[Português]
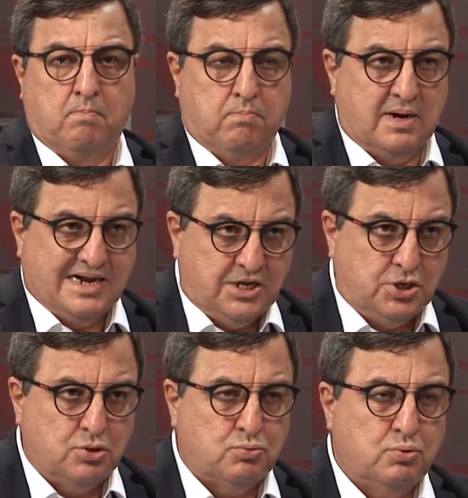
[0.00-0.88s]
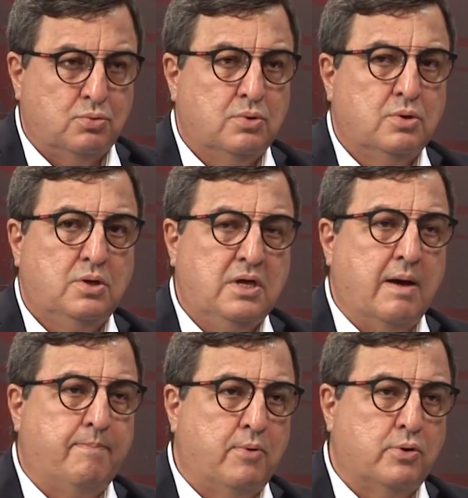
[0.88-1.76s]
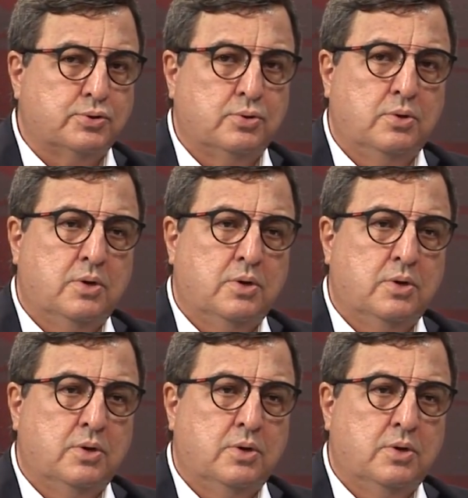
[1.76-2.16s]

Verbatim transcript: acredito e aposto